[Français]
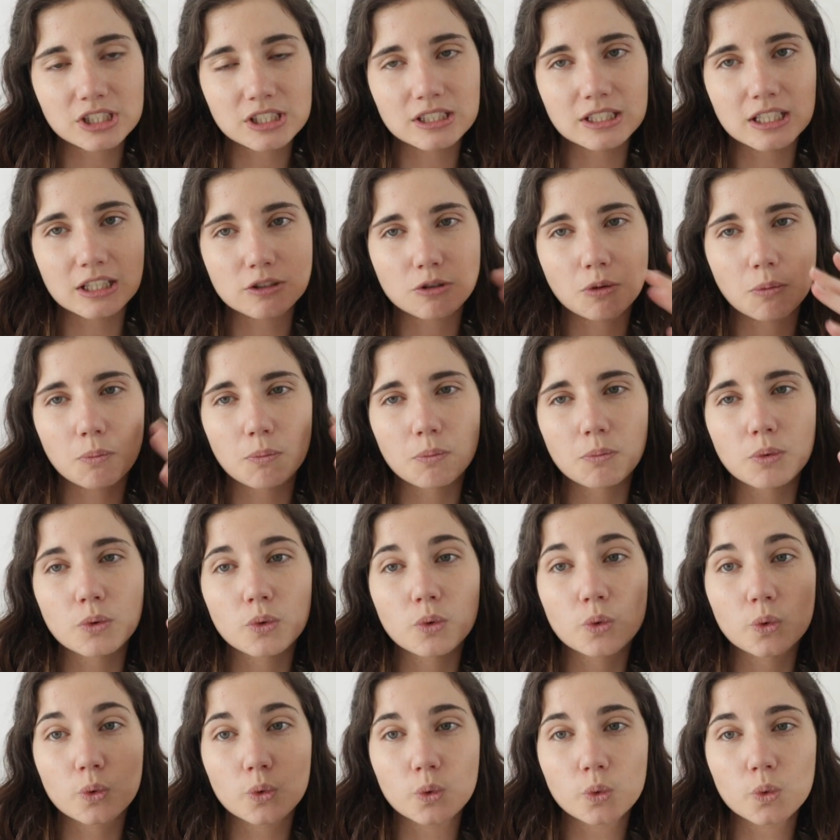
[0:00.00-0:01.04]
c'est d'être
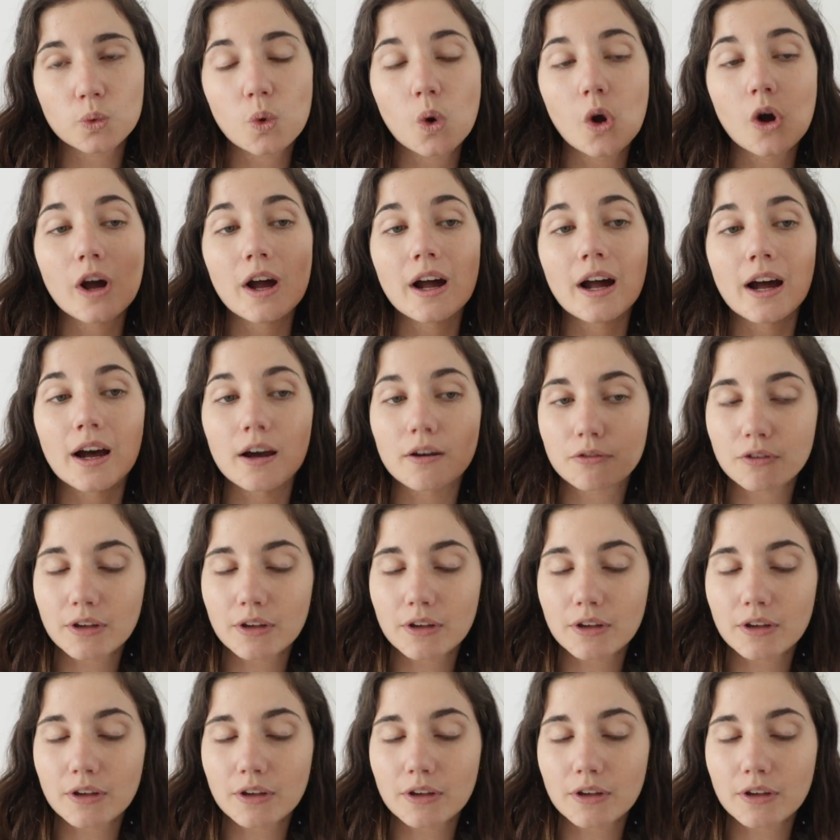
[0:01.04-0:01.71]
beaucoup à